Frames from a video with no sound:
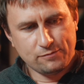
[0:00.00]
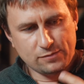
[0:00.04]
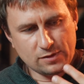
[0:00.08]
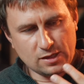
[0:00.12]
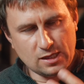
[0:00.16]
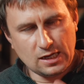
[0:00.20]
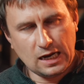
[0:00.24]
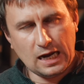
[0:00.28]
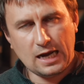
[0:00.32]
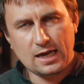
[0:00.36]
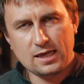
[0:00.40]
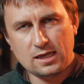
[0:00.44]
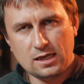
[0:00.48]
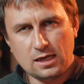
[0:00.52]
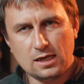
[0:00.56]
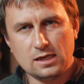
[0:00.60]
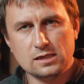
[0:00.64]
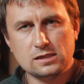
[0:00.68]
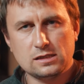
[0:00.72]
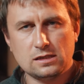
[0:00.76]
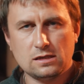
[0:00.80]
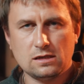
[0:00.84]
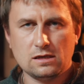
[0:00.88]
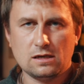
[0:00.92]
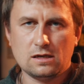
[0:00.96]
Да,
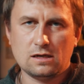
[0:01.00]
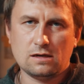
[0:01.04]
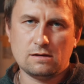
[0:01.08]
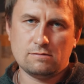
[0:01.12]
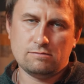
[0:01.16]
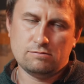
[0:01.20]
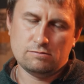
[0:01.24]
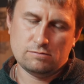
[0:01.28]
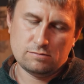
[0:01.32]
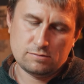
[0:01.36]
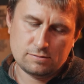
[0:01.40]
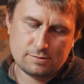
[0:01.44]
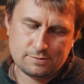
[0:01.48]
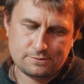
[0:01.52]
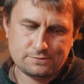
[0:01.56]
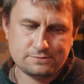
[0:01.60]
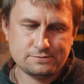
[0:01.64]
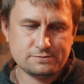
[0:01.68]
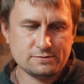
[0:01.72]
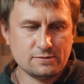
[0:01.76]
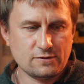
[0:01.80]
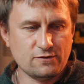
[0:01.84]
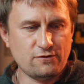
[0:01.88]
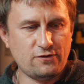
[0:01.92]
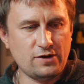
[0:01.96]
есть э,
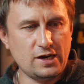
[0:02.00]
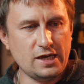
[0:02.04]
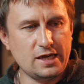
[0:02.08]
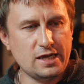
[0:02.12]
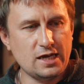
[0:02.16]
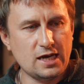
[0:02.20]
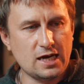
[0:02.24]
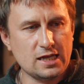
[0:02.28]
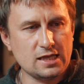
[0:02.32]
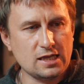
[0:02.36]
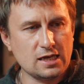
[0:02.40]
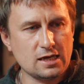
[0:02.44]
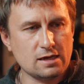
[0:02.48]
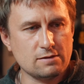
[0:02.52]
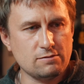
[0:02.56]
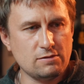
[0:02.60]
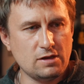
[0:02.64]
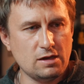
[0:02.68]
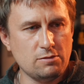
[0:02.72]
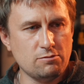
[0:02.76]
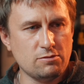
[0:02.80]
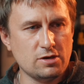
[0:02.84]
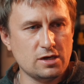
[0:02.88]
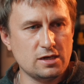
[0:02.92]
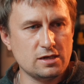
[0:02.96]
влияние
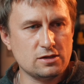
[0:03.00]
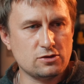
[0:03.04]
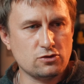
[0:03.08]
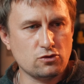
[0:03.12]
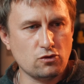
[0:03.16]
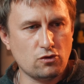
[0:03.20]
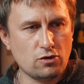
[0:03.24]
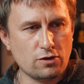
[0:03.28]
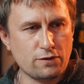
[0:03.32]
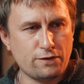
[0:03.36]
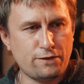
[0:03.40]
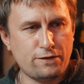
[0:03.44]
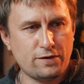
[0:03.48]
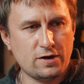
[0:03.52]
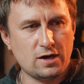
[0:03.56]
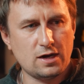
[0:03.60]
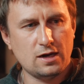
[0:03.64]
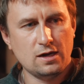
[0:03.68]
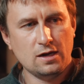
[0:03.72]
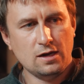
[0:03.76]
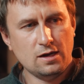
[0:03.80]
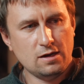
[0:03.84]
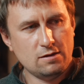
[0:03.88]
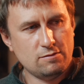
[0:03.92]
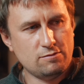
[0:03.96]
дыма и
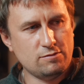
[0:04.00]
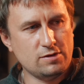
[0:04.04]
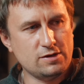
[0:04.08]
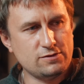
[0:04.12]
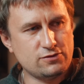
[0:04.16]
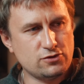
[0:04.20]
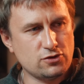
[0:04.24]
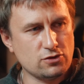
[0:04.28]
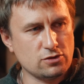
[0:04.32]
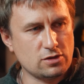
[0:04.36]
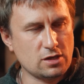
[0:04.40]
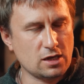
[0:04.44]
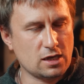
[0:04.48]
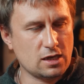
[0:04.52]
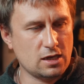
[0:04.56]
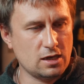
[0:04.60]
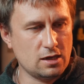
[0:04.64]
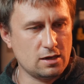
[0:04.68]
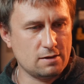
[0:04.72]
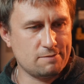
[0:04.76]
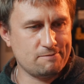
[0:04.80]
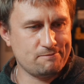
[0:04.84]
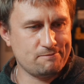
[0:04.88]
торфа, мы все-таки